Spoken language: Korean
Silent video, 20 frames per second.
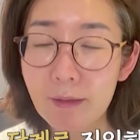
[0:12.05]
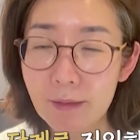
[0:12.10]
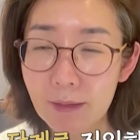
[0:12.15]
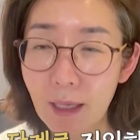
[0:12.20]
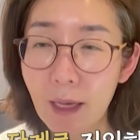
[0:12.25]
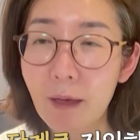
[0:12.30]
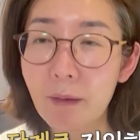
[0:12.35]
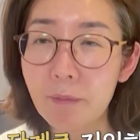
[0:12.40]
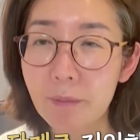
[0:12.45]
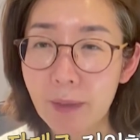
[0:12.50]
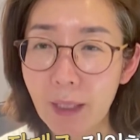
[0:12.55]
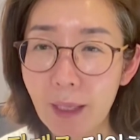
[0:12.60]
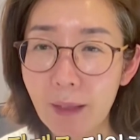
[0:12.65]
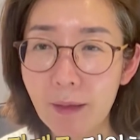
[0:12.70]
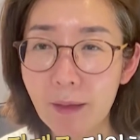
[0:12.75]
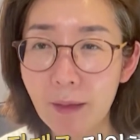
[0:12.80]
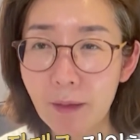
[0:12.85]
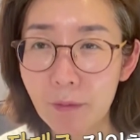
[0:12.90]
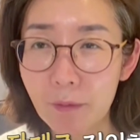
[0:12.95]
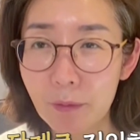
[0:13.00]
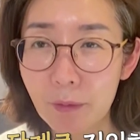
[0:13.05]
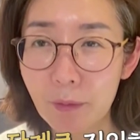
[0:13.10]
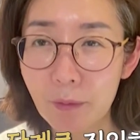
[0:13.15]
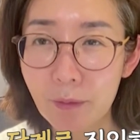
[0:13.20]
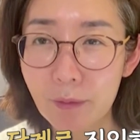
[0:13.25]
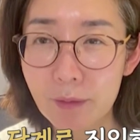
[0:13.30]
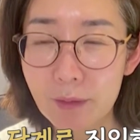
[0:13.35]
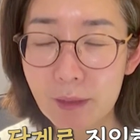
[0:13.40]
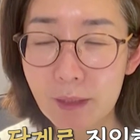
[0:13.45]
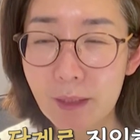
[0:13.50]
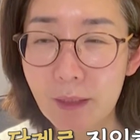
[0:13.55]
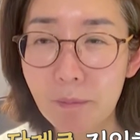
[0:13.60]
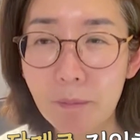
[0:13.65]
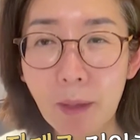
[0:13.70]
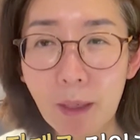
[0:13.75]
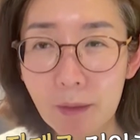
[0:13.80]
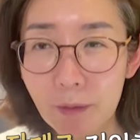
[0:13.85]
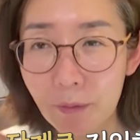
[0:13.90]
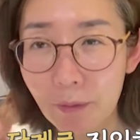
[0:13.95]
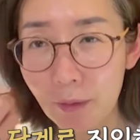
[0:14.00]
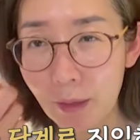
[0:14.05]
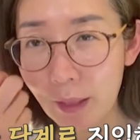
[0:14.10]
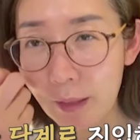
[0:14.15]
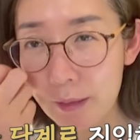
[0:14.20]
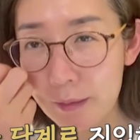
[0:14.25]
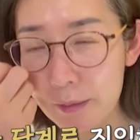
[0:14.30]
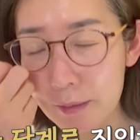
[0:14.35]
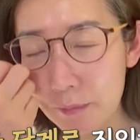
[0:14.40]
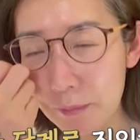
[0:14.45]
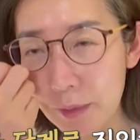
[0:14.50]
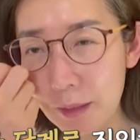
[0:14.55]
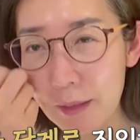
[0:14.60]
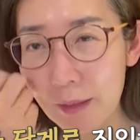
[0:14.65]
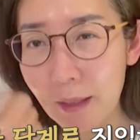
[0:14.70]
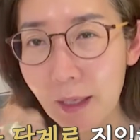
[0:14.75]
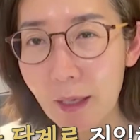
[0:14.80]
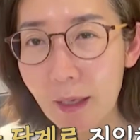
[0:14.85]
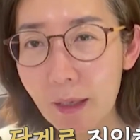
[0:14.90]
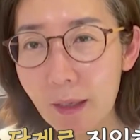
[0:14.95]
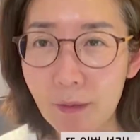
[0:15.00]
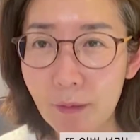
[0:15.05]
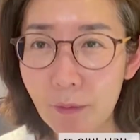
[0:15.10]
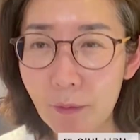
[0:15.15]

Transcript: 다음 단계로 또 진입하도록 하겠습니다.